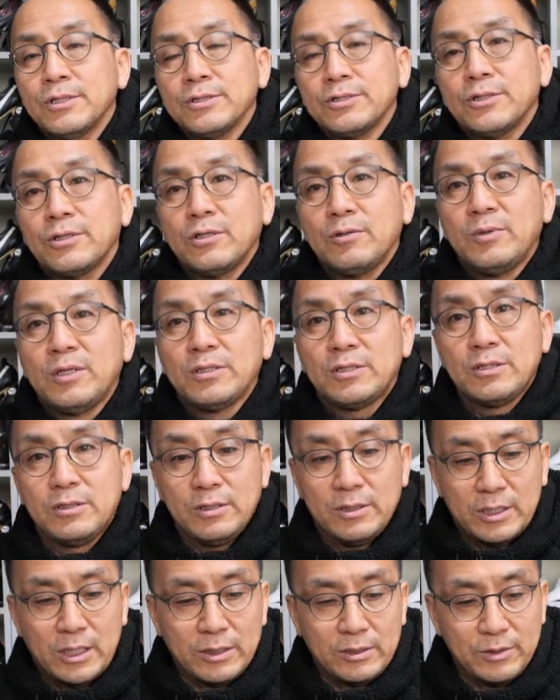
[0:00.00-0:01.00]

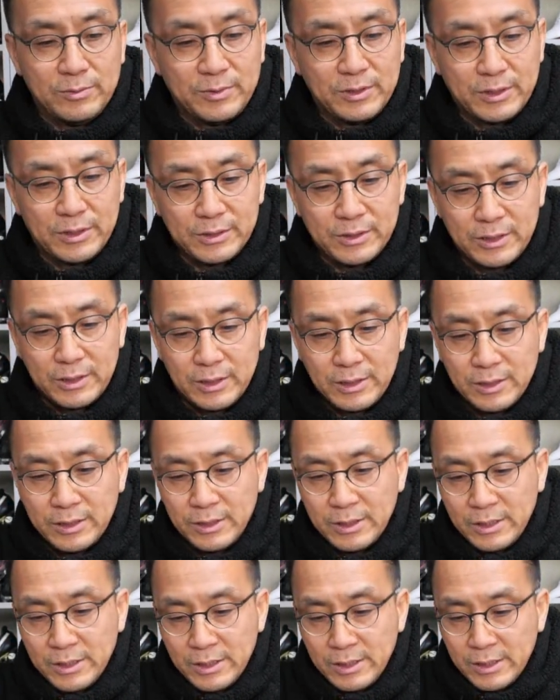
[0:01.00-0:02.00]
저렴해지는 장점이 있어서
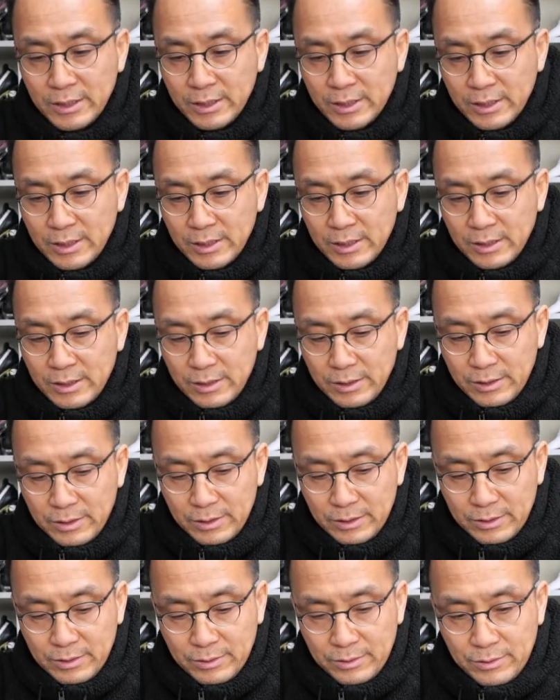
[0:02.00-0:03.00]

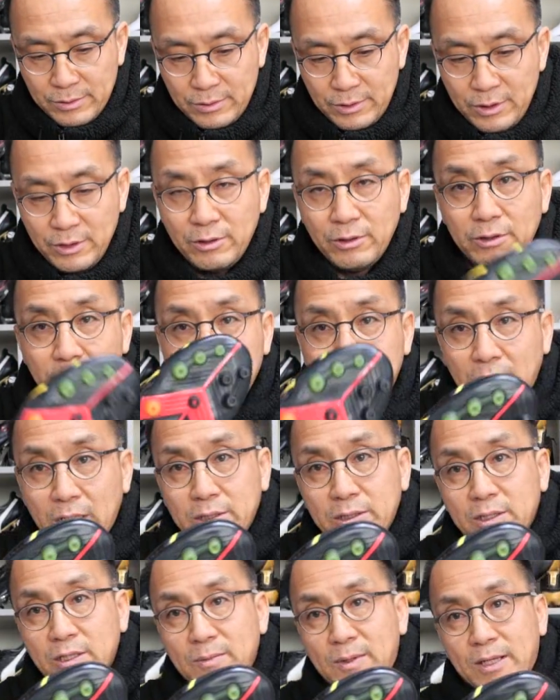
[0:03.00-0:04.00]
어, 이거를
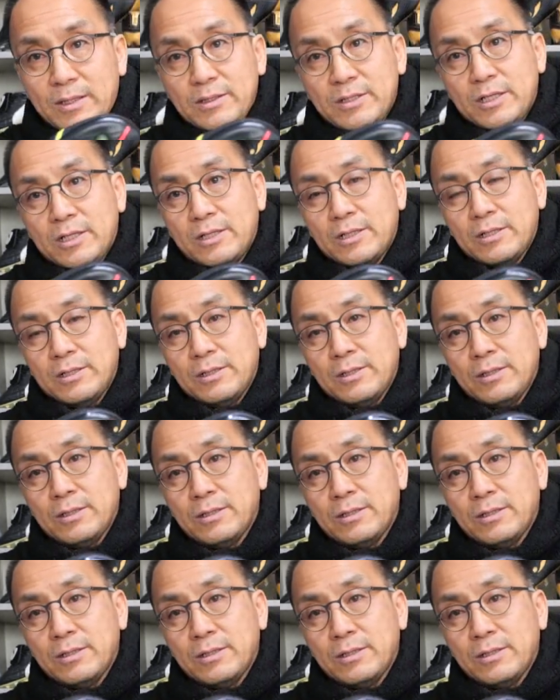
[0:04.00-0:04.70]
사는 게 맞냐?